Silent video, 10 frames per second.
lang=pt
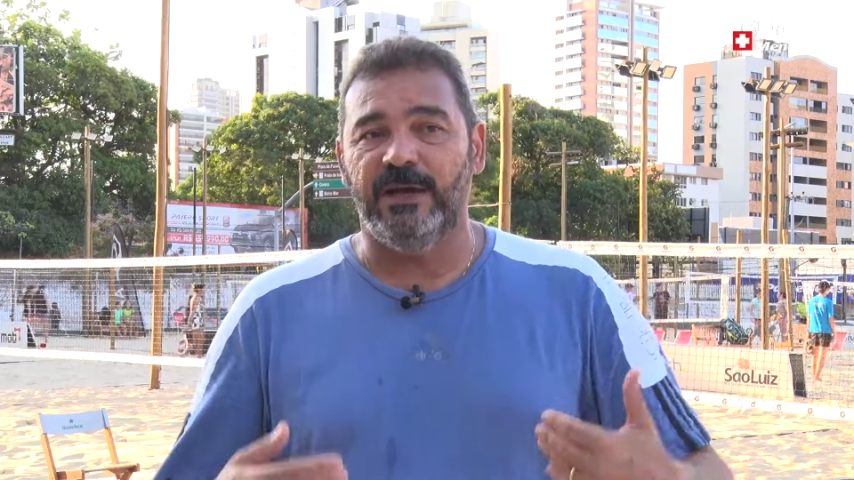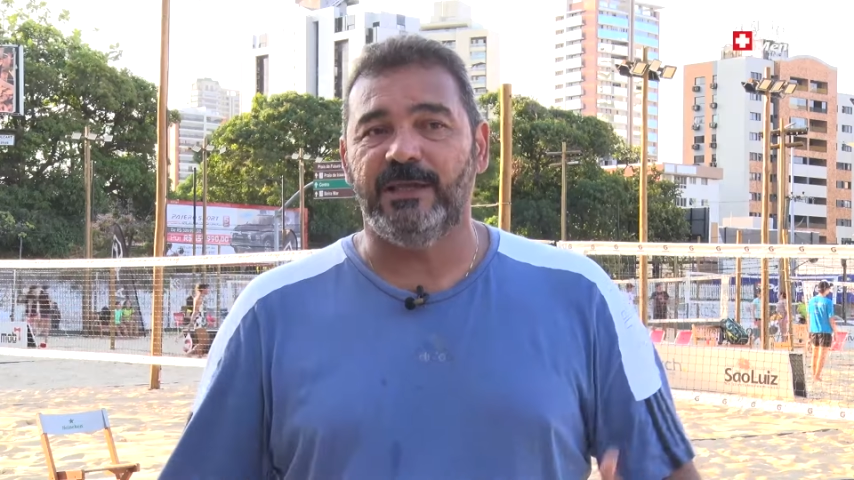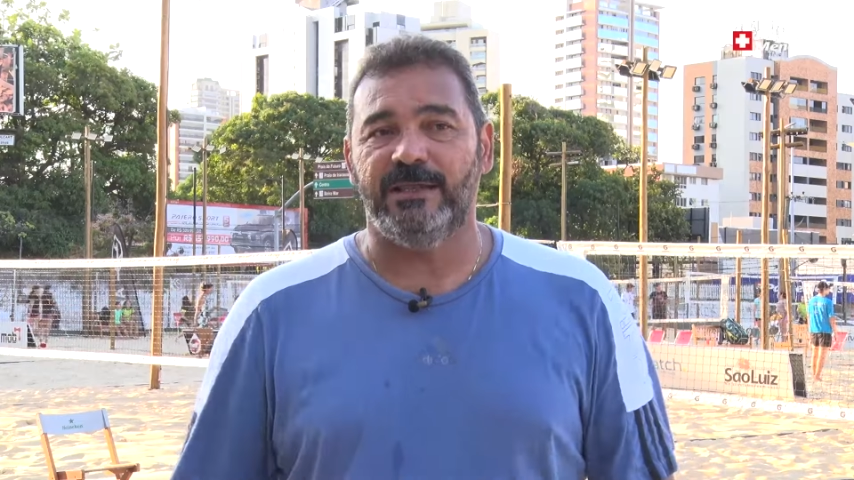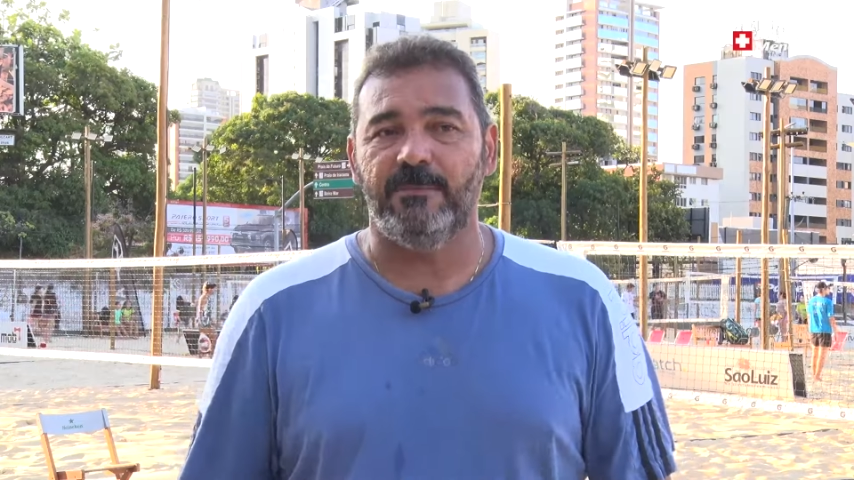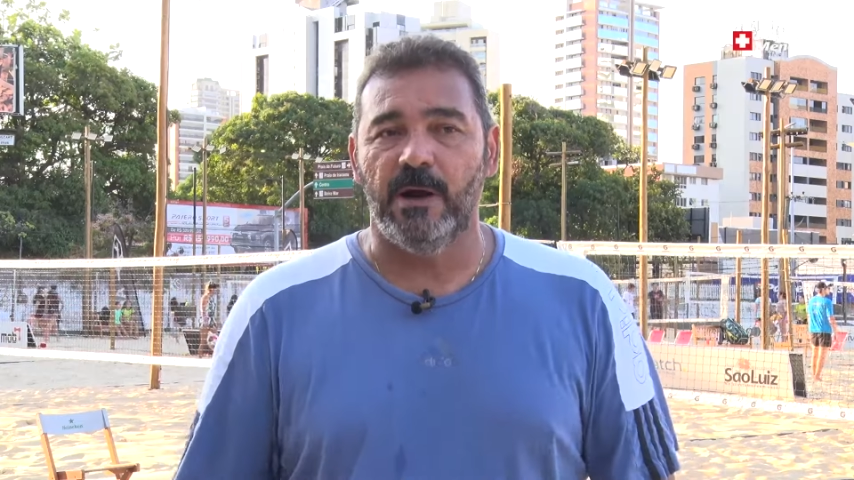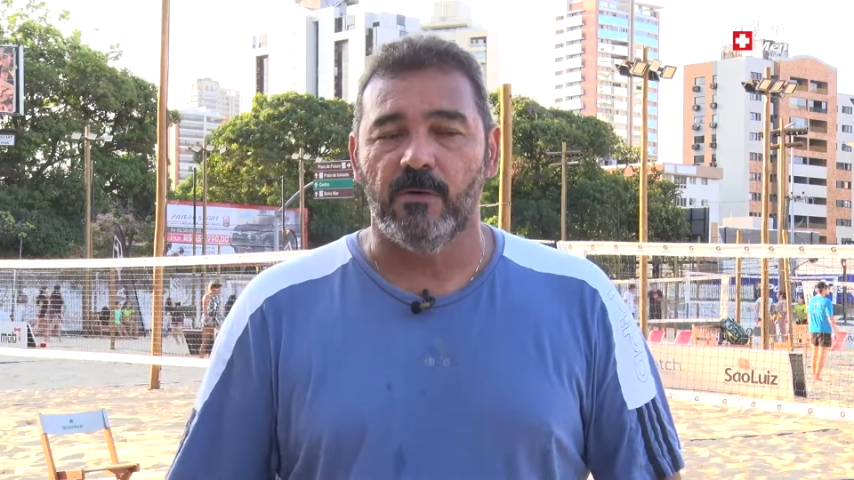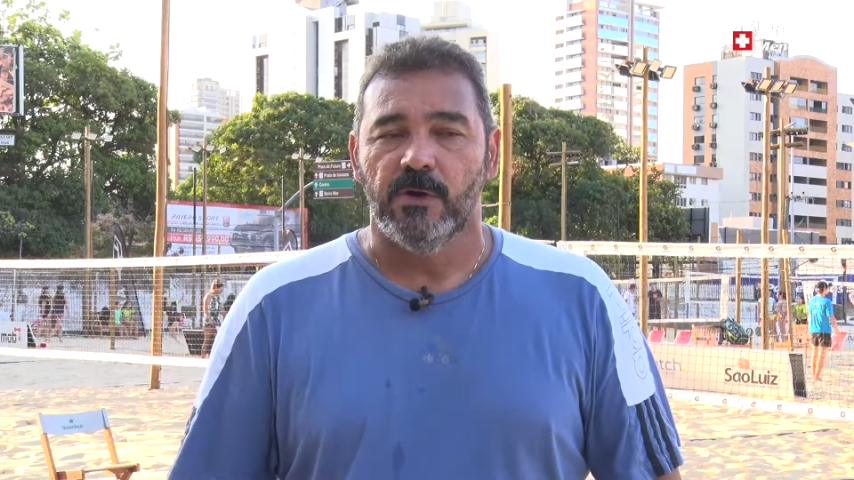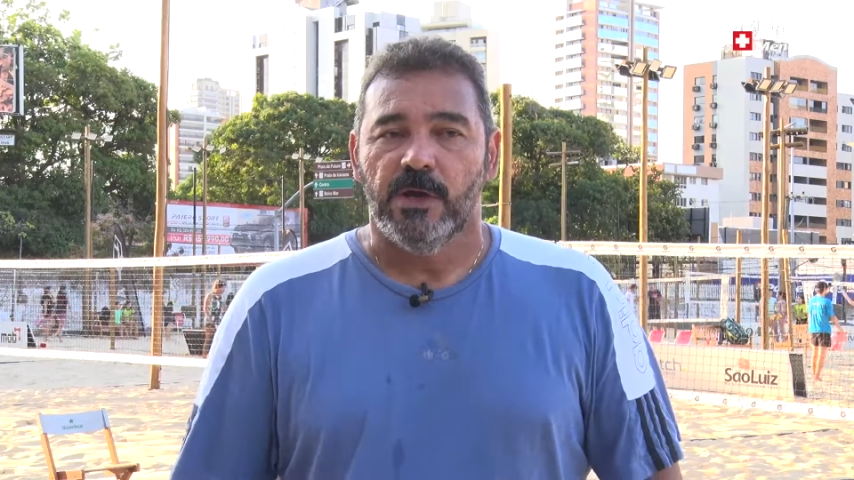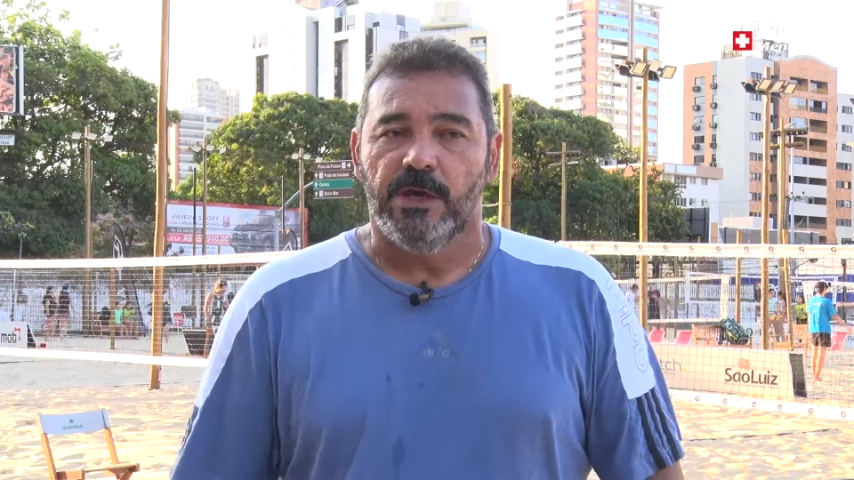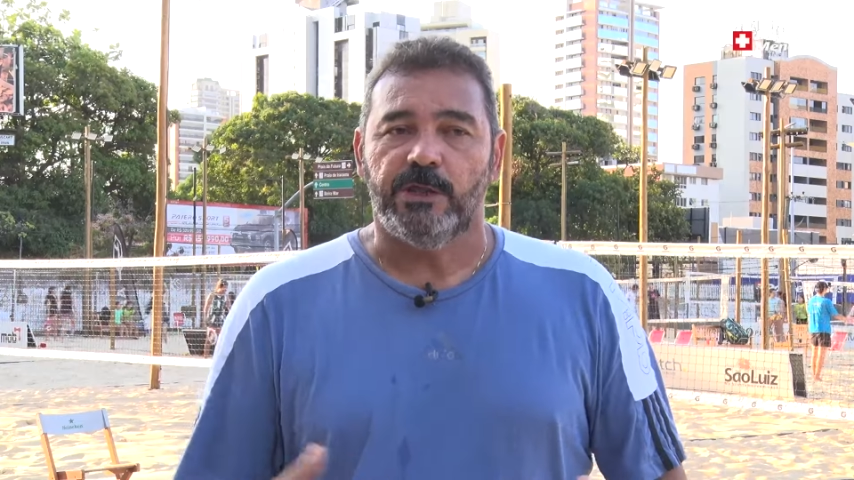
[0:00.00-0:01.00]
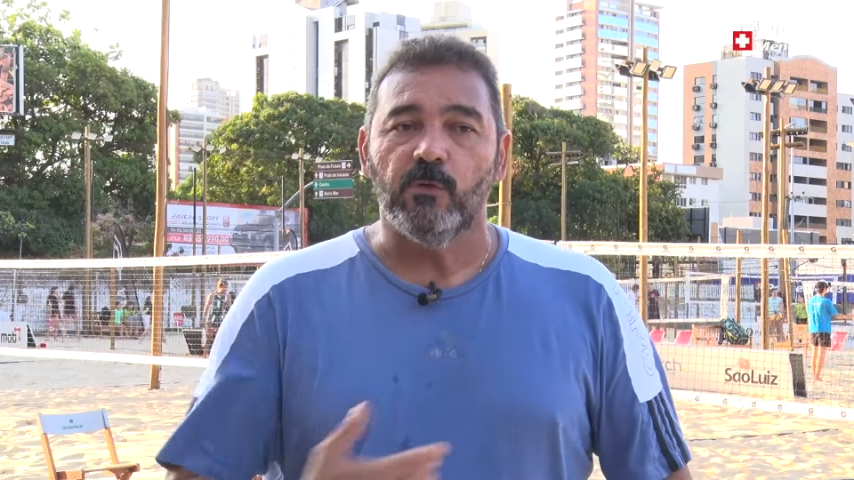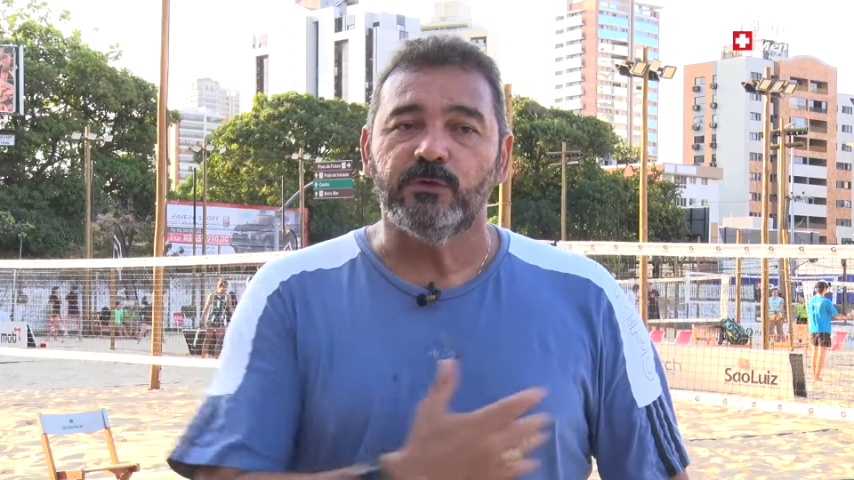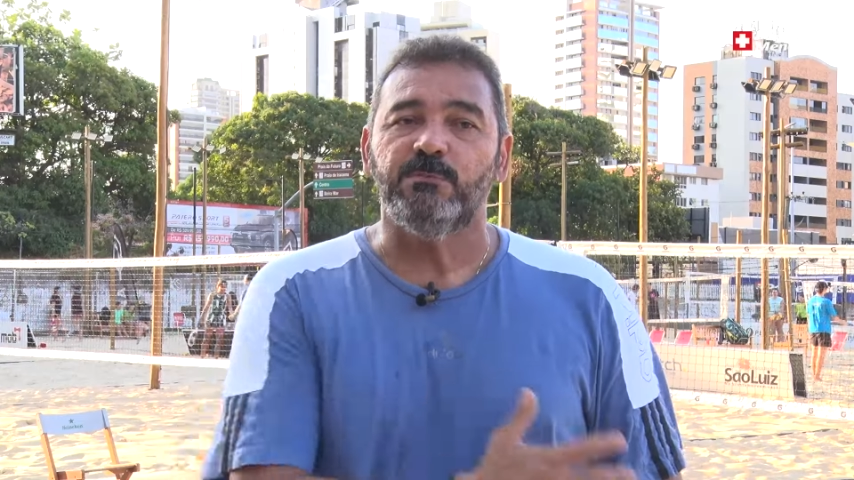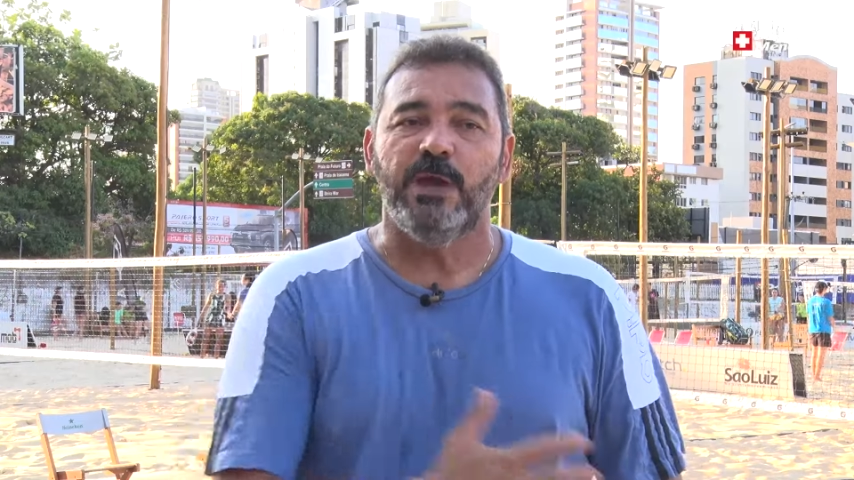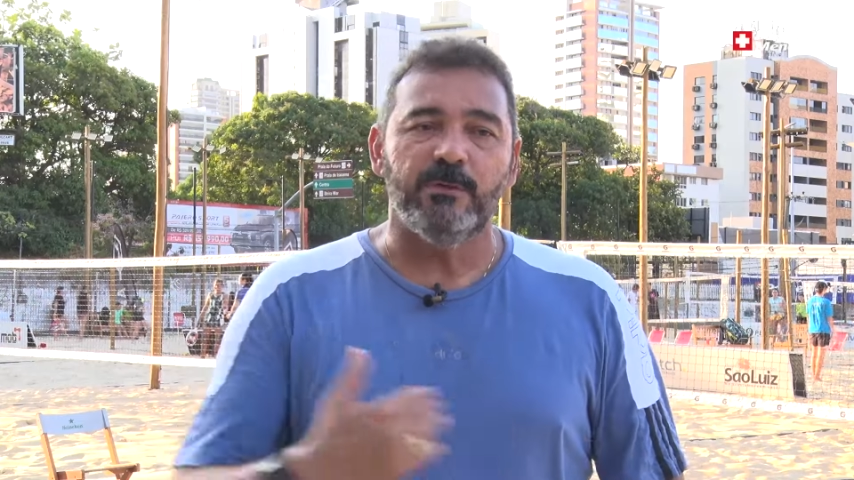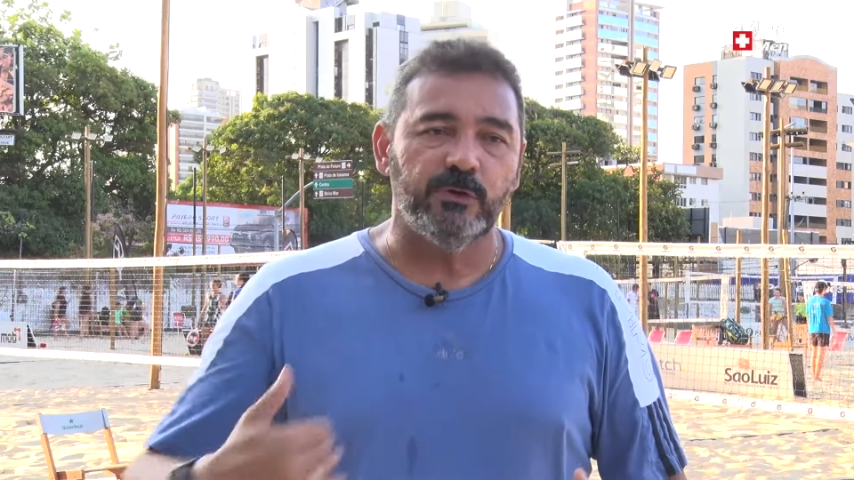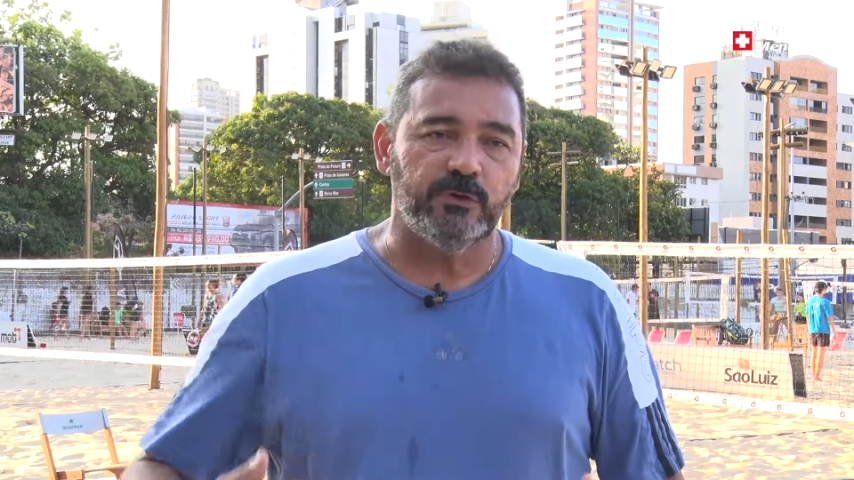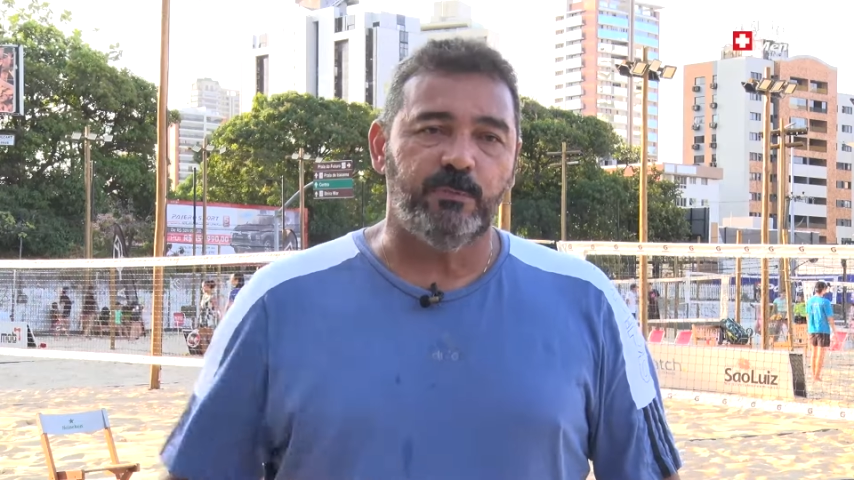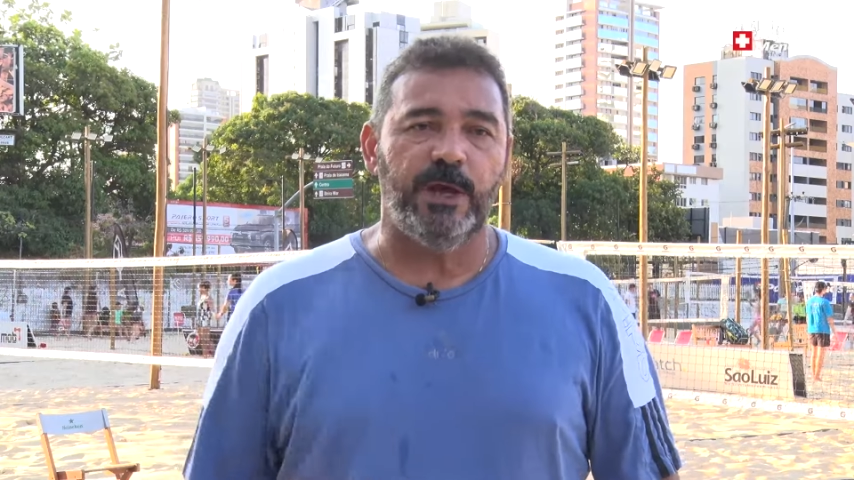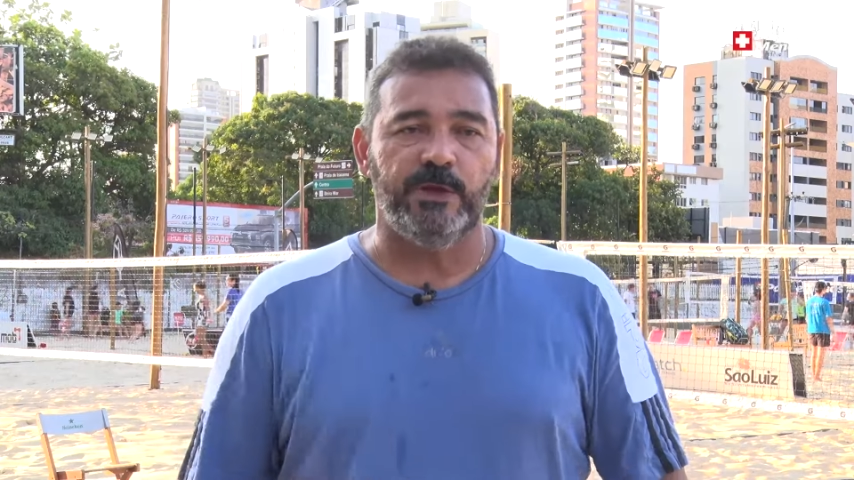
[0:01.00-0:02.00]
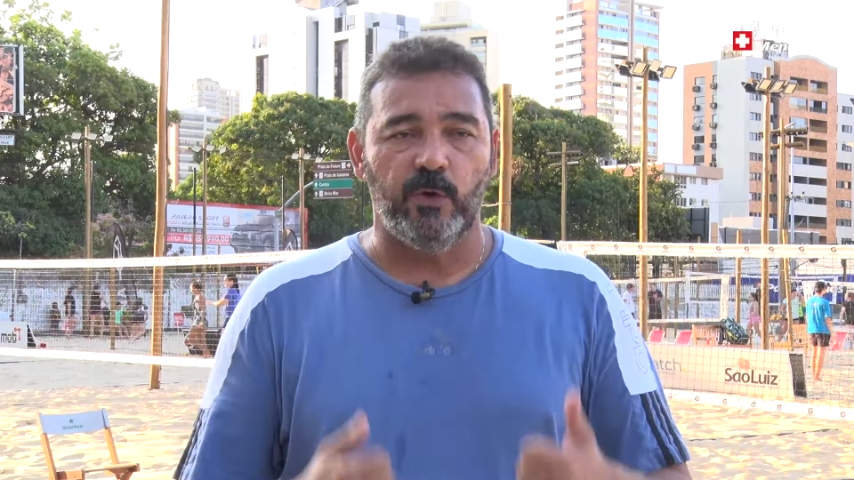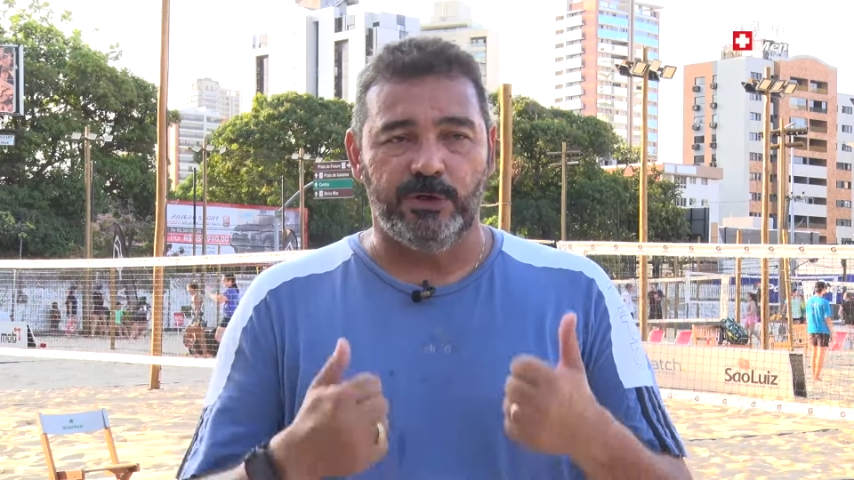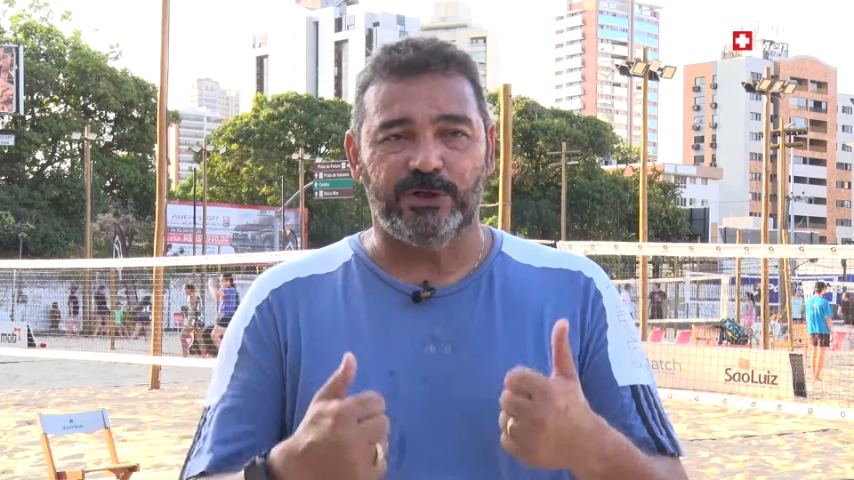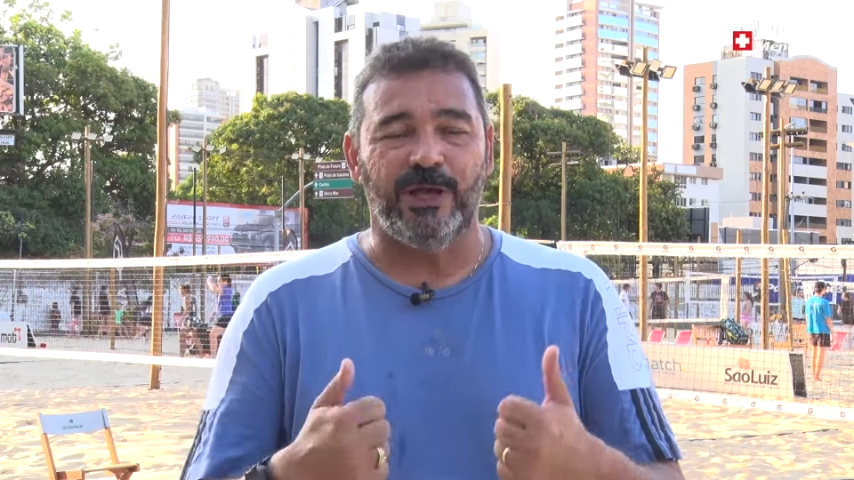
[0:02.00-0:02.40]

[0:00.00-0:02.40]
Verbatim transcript: vai estar tá na mão. Então os membros superiores